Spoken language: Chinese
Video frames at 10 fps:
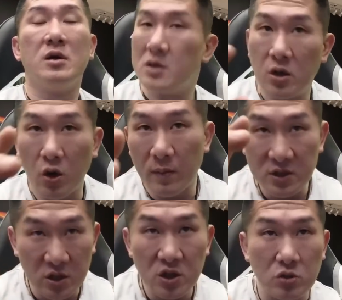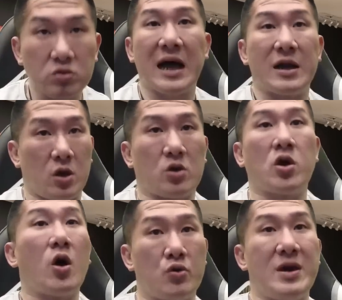我们就是主打
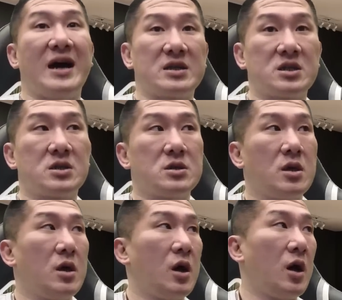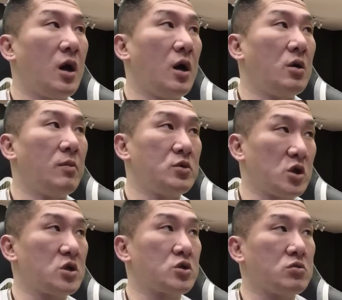notorious 哦，我们就
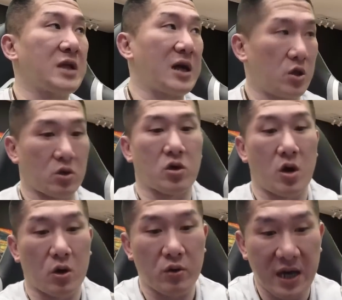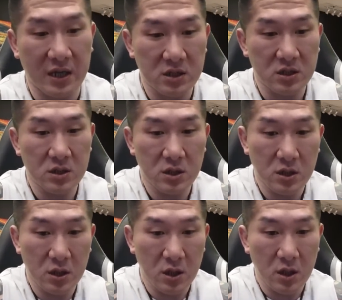是主打 notorious。
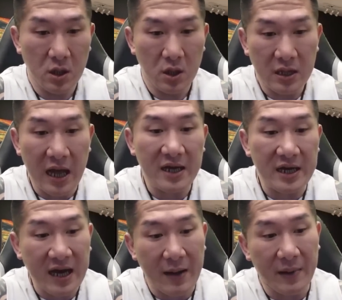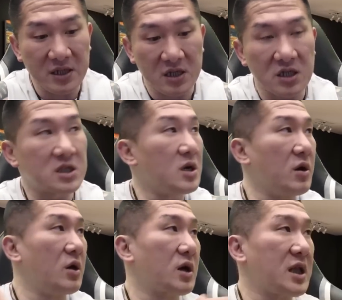大家可以看嘛，这个记者
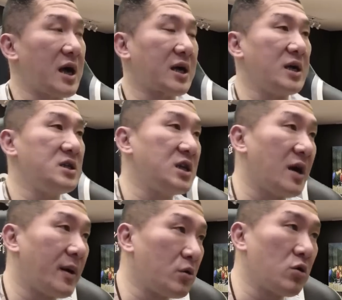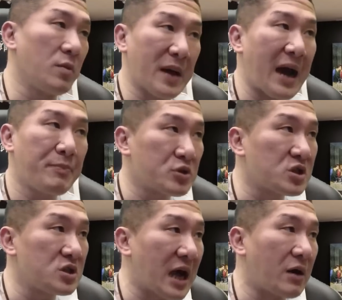会，我给大家看一下嘛。如果我们还不
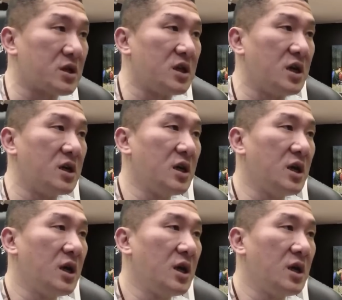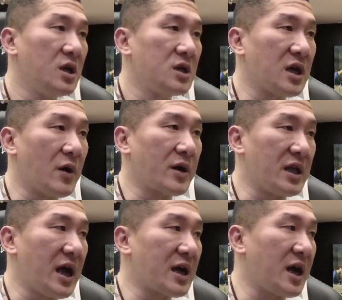知道的人，稍微给
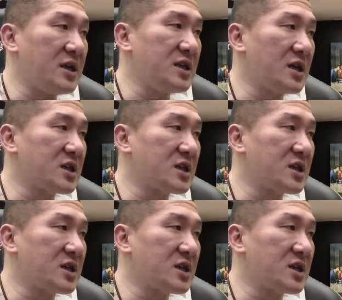大家看一下这